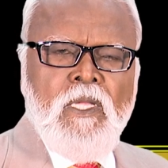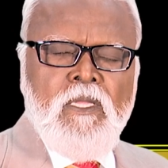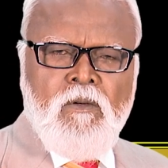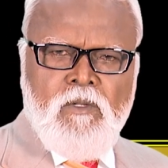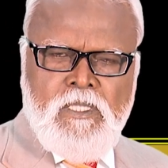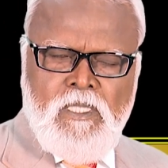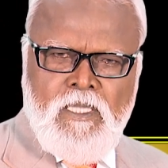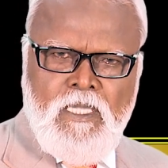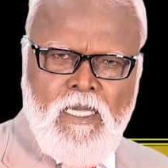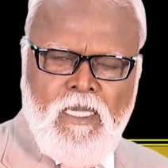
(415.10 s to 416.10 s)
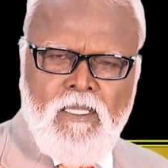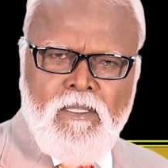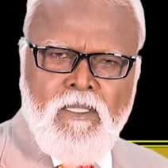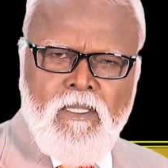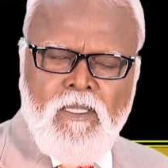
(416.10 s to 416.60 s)
இந்த வசனத்தில்
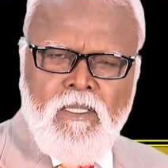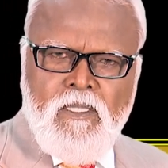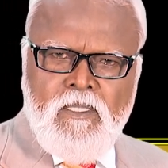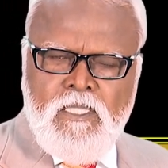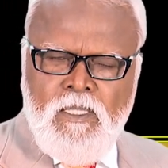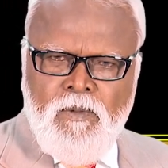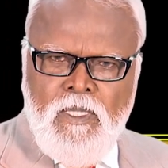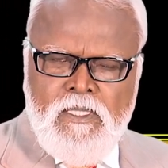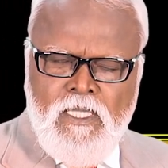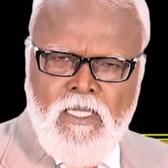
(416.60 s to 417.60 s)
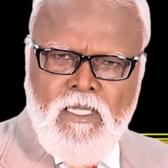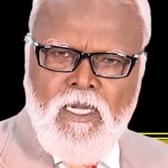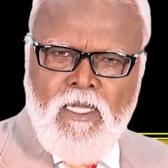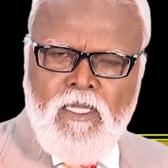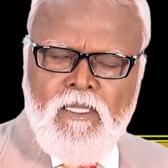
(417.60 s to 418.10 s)
இஸ்ரவேல்
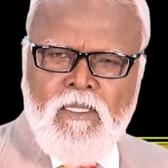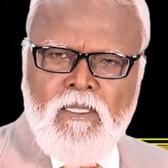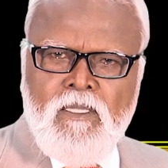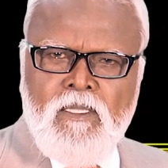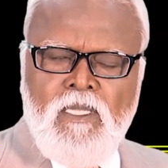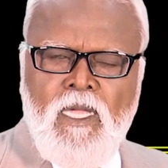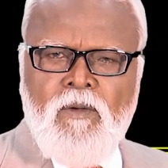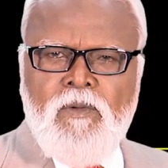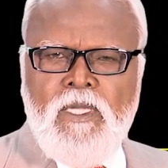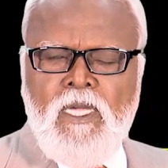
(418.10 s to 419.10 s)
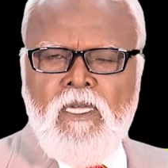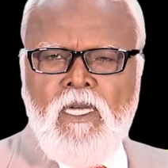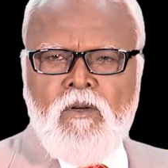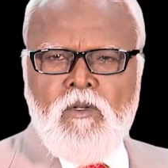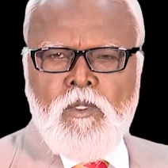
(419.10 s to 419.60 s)
ஜனங்களை தேவன்
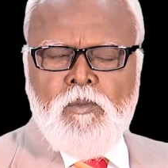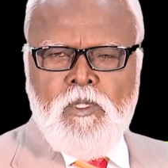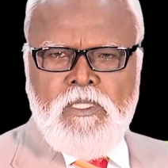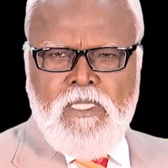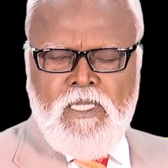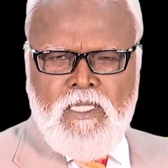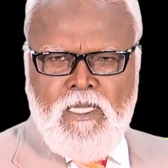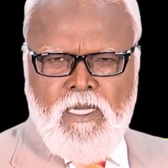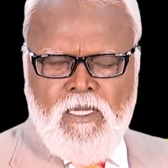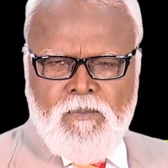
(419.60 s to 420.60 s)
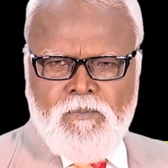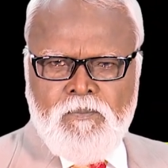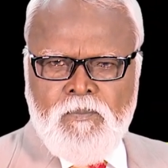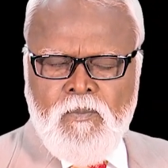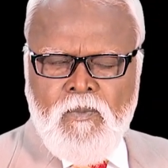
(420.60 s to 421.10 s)
எங்கே கொண்டு போய் சேர்க்கிறார்
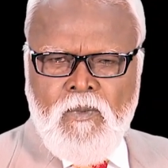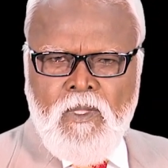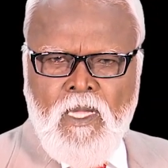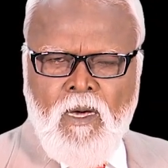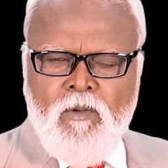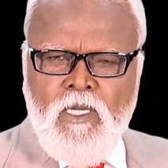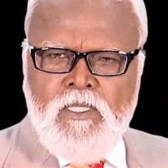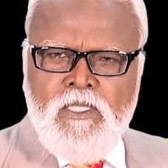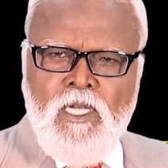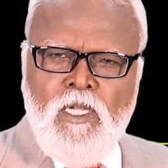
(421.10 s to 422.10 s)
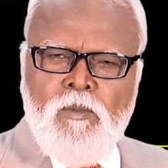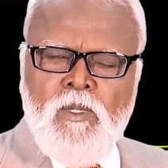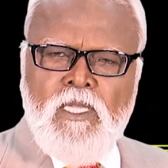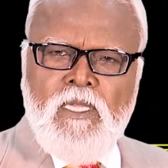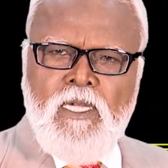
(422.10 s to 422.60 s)
அவர்கள் சேரும்
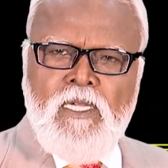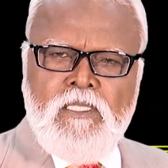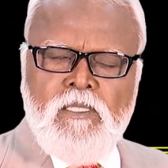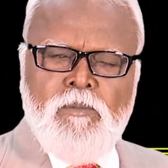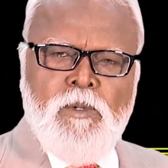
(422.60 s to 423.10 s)
அந்த தேசம்